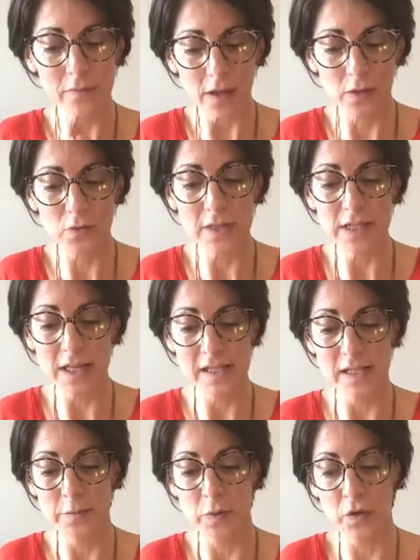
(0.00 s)
Donc c'est
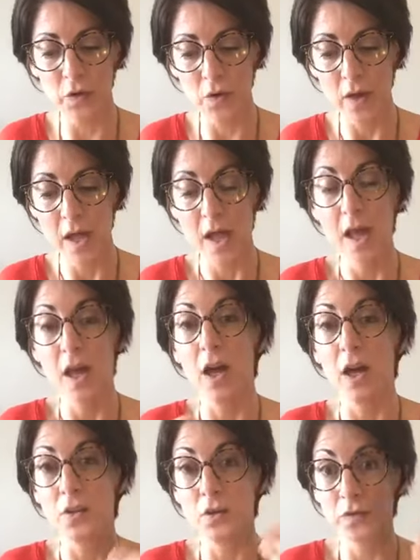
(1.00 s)
très important
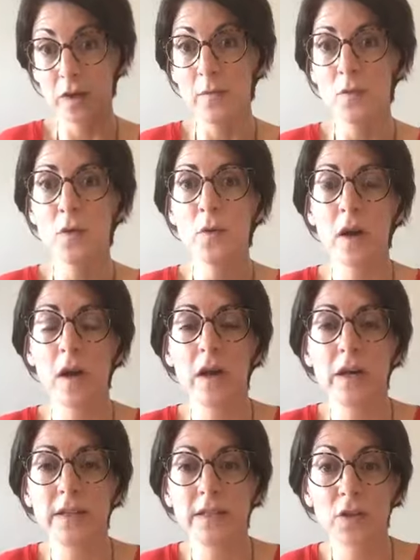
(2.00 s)
euh, de vraiment euh,
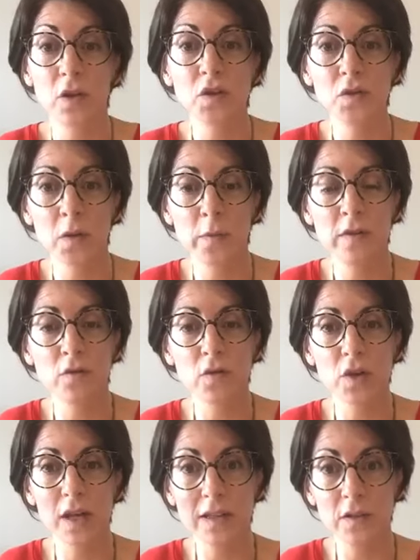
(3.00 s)
transformer
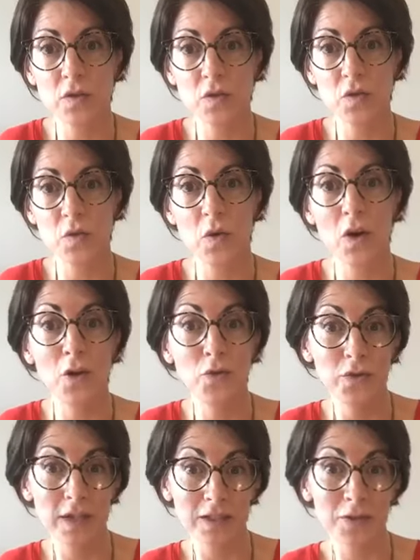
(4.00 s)
votre intention en
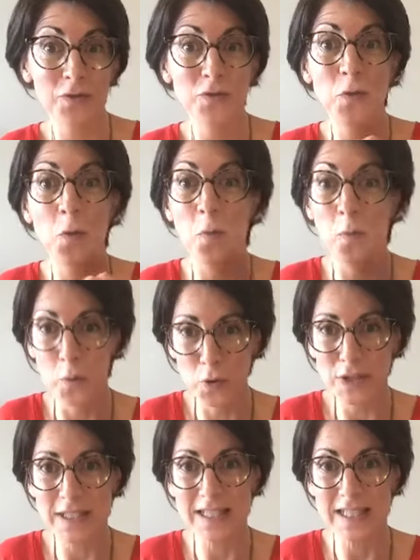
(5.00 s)
une intention
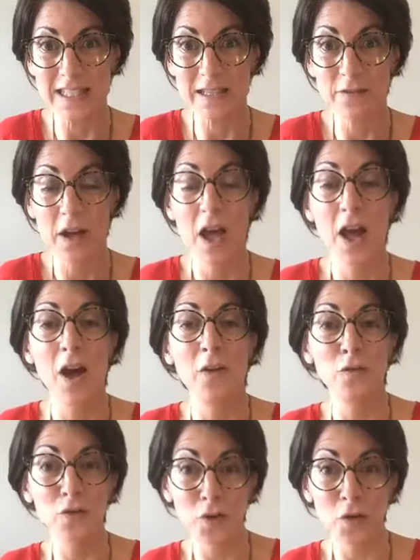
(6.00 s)
positive,
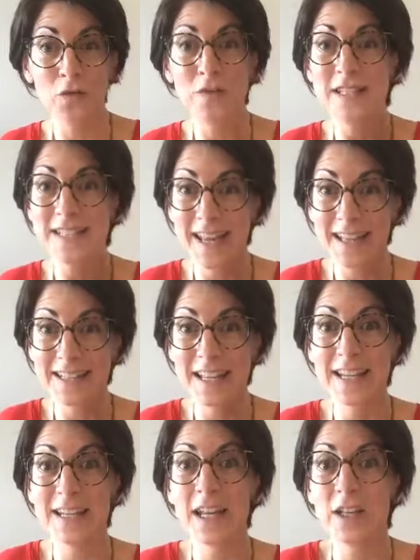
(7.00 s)
votre envie
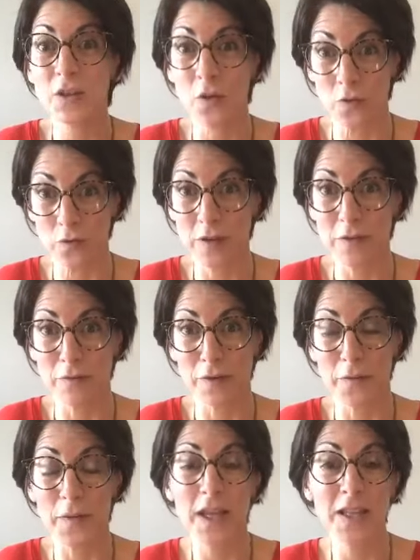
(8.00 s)
certaine d'en vivre
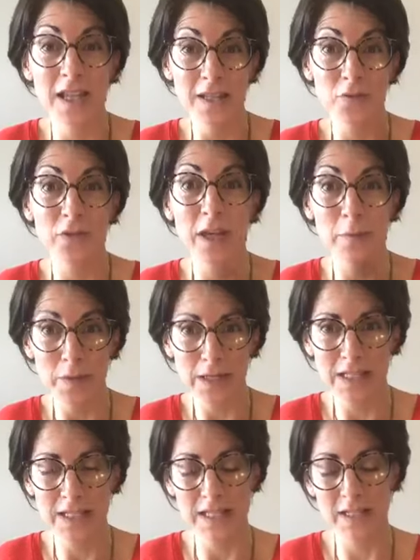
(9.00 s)
et d'être en
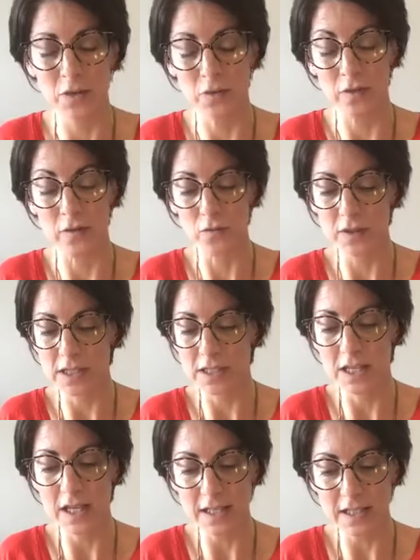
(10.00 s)
capacité d'en vivre. Donc ça
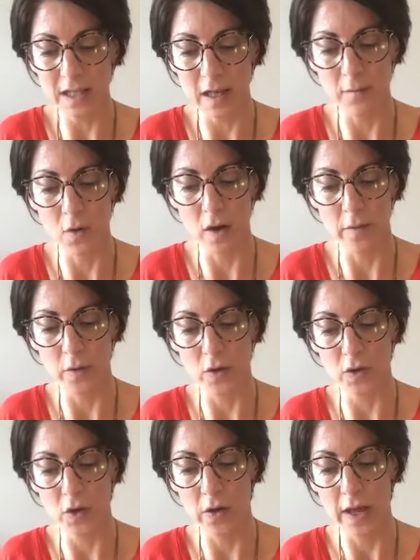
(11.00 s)
c'est extrêmement
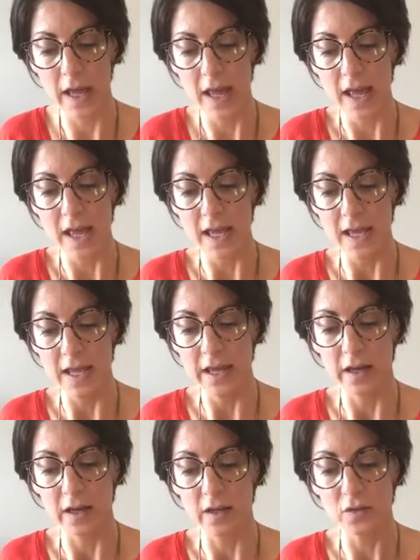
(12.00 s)
important et
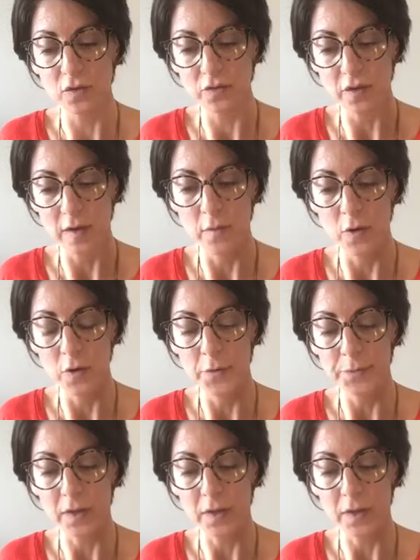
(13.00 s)
euh, de vraiment